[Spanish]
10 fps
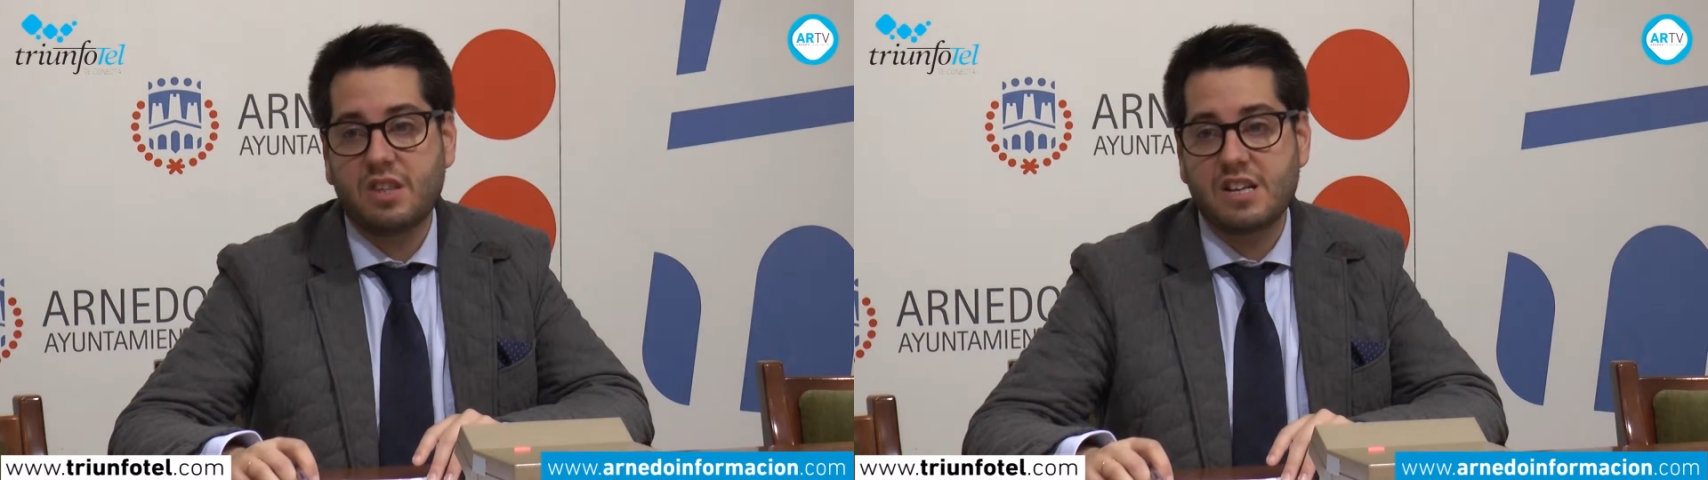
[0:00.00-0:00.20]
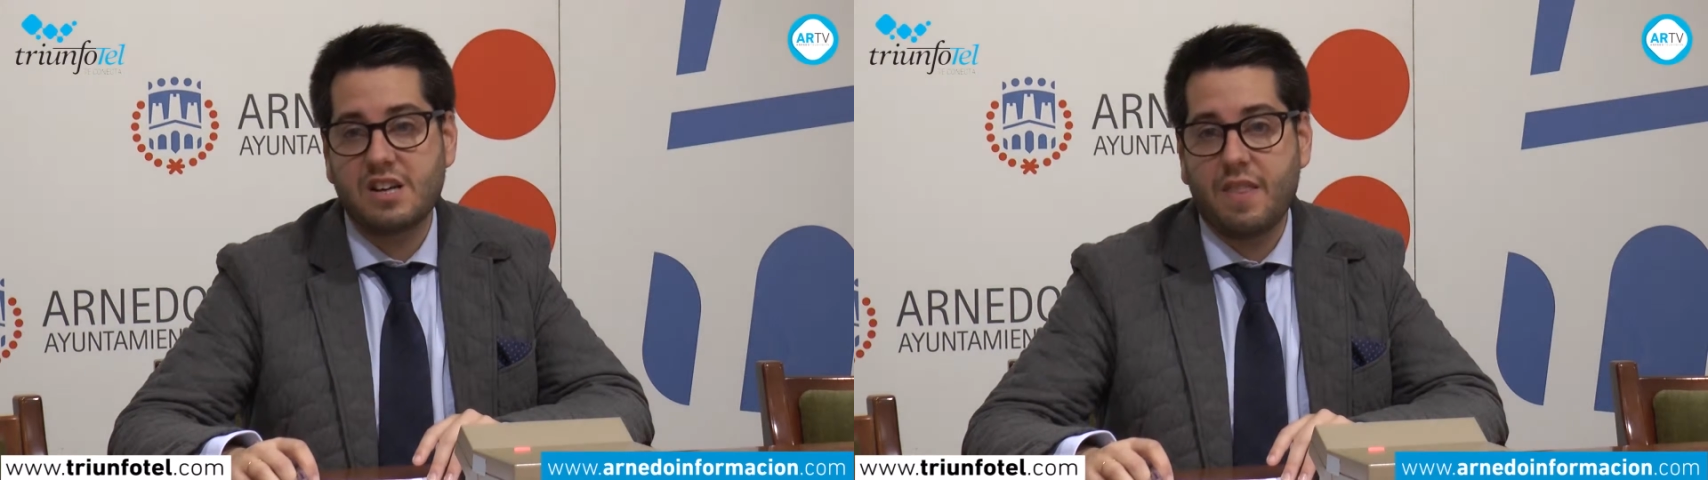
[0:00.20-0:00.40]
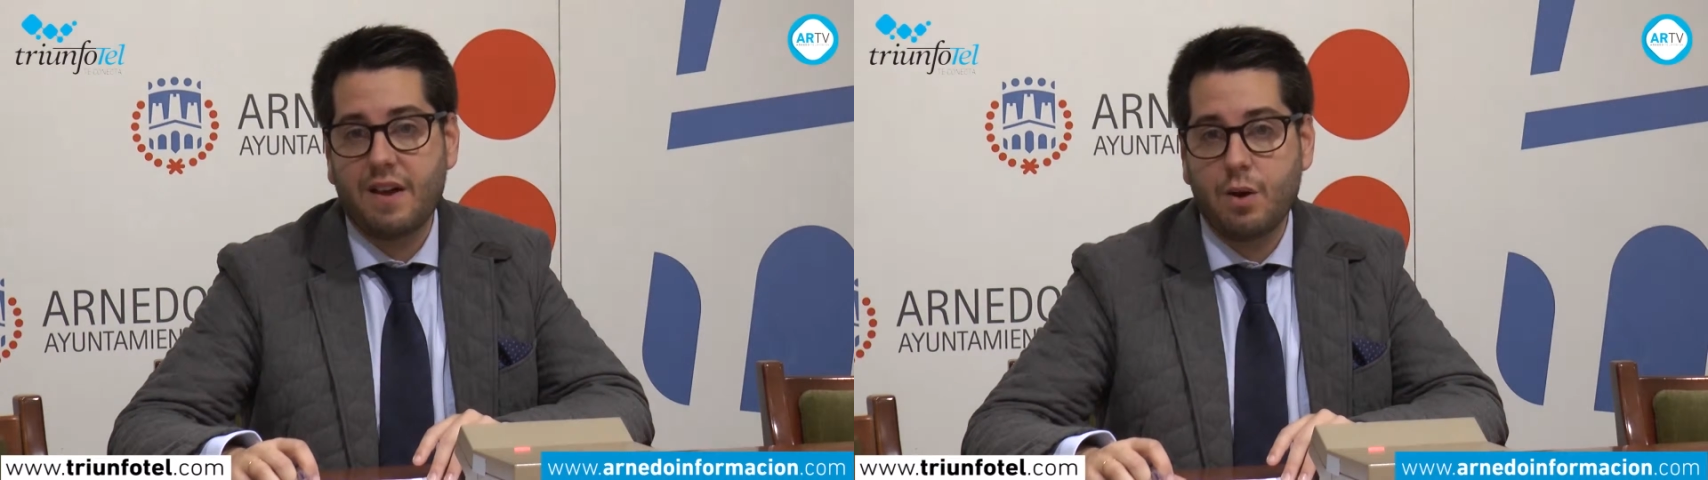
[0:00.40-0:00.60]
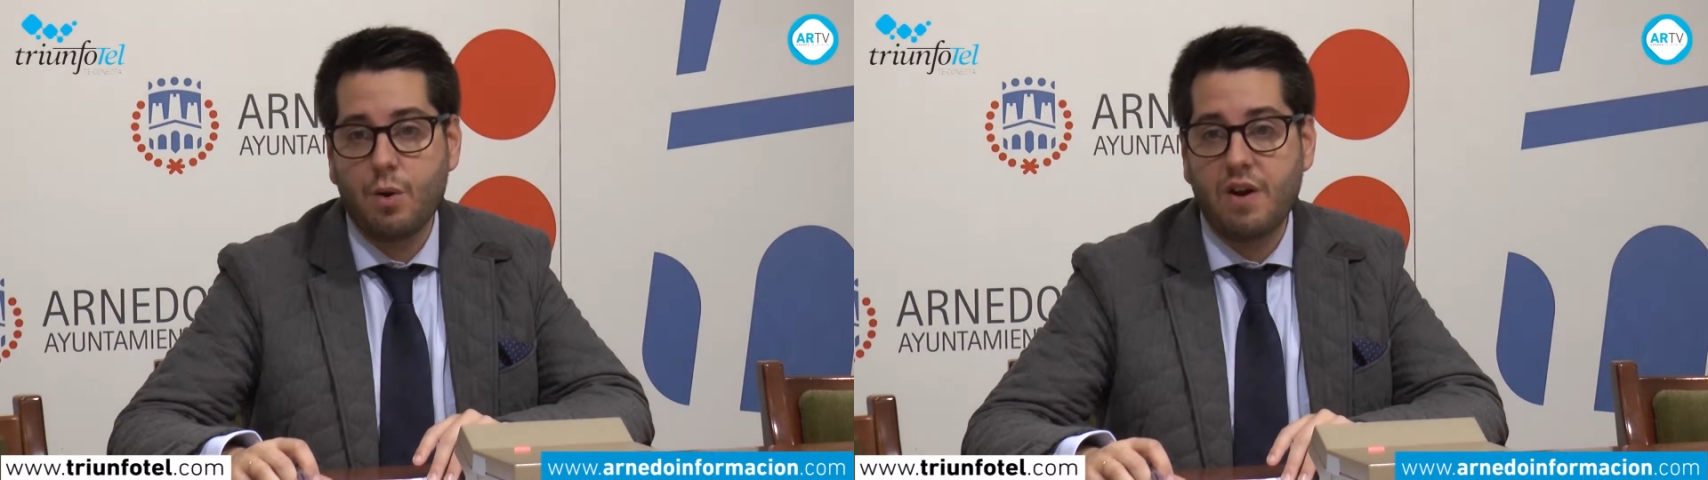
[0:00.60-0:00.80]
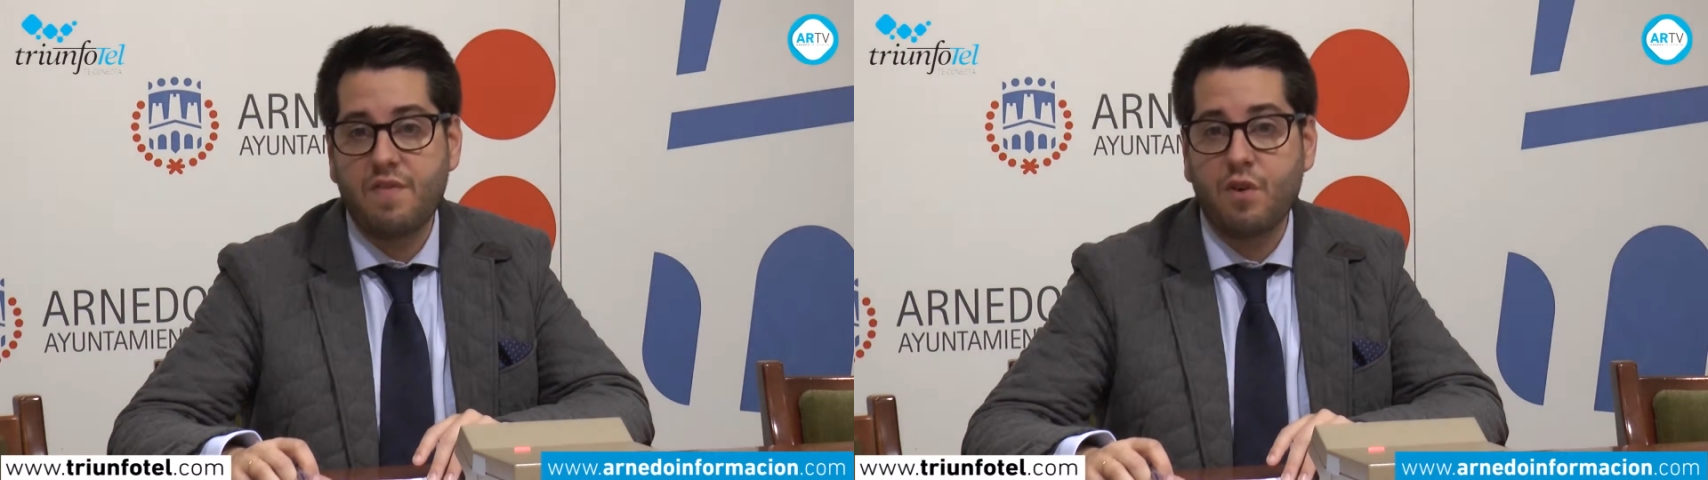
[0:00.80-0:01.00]

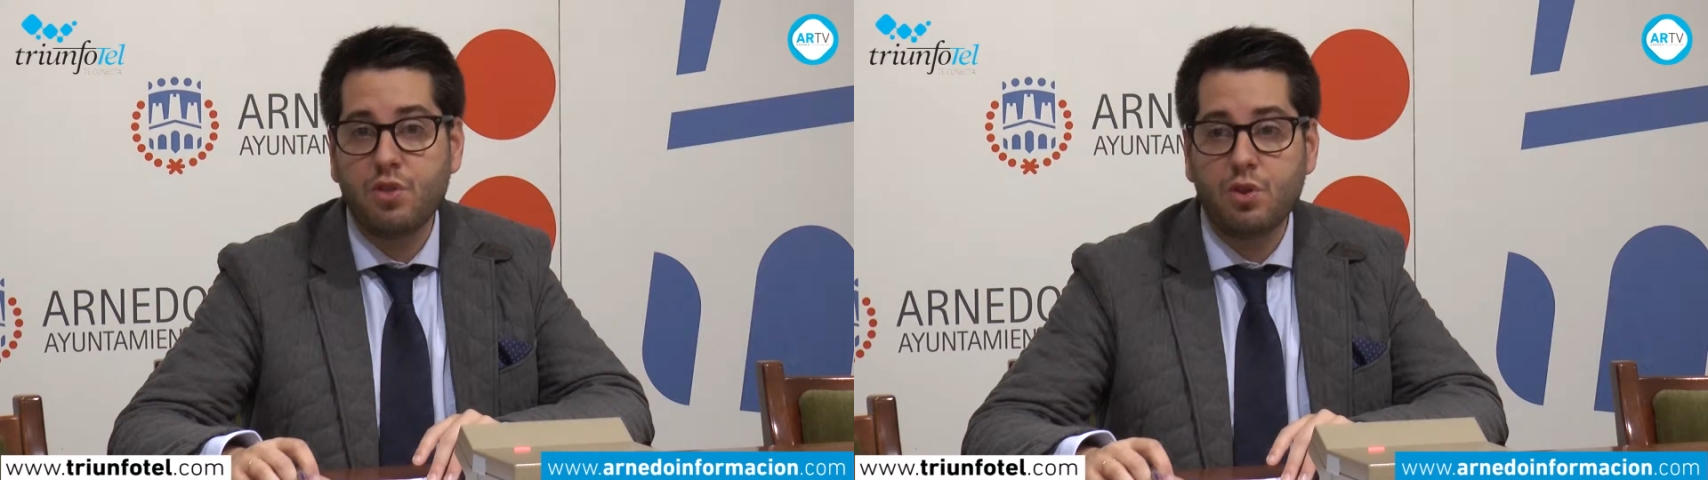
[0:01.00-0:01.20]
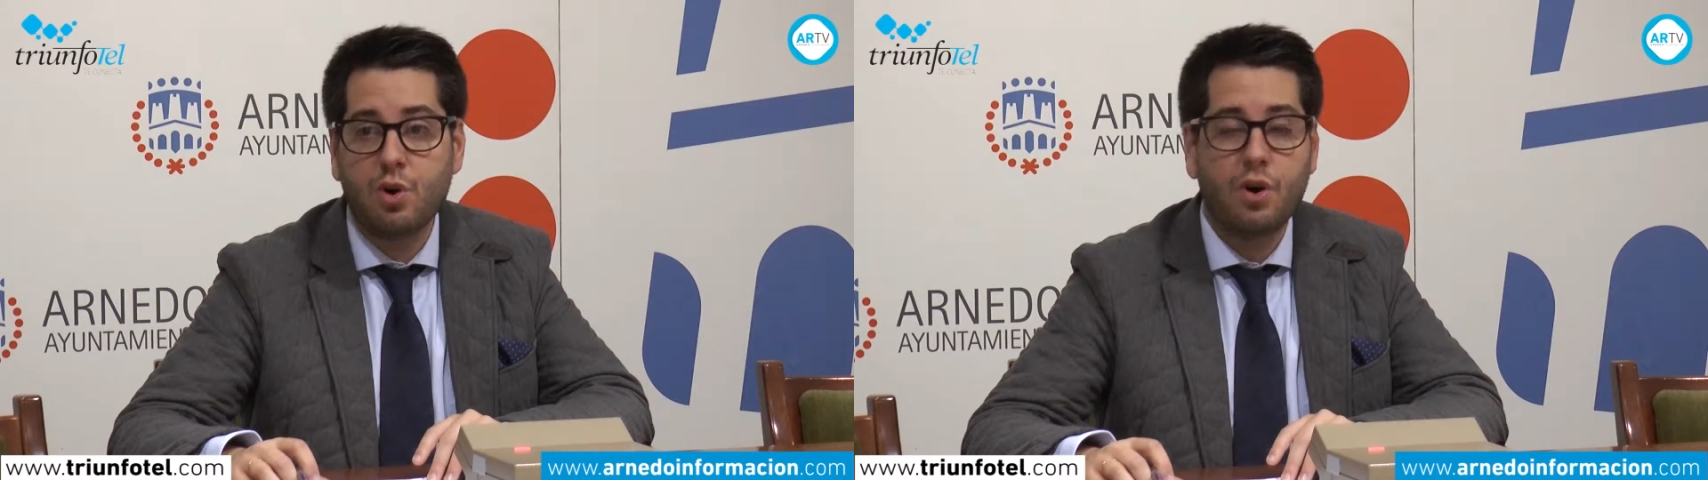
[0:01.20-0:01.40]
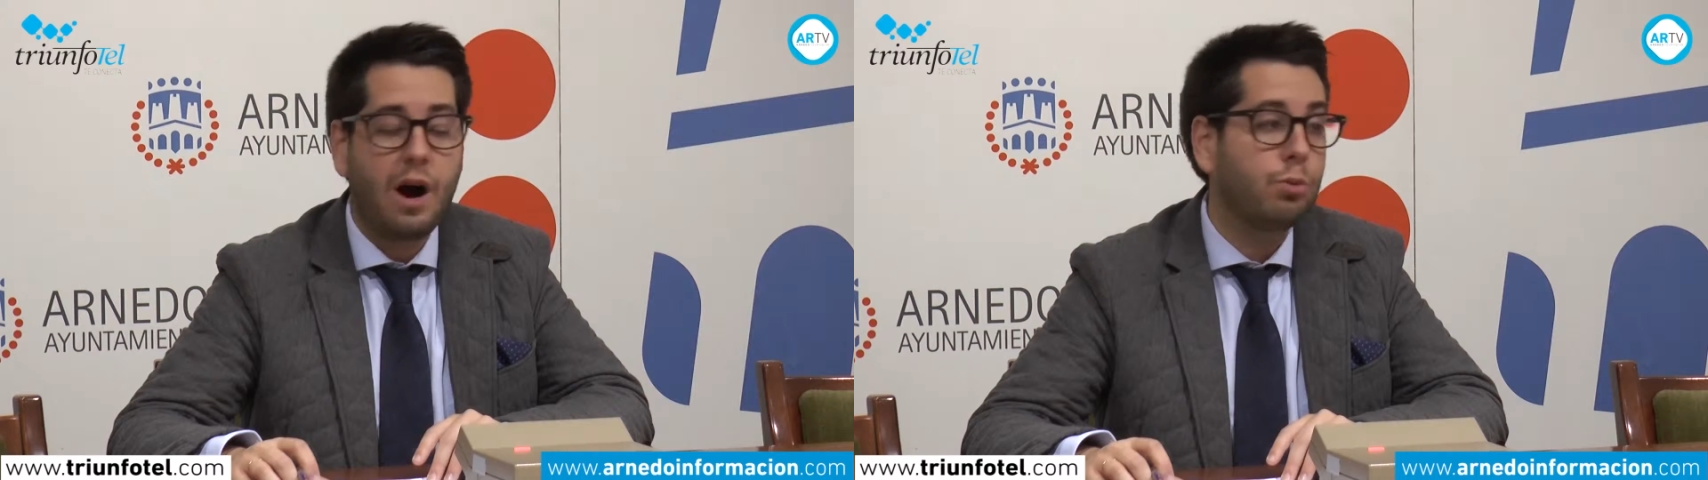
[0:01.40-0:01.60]
trasladarlo al Fondo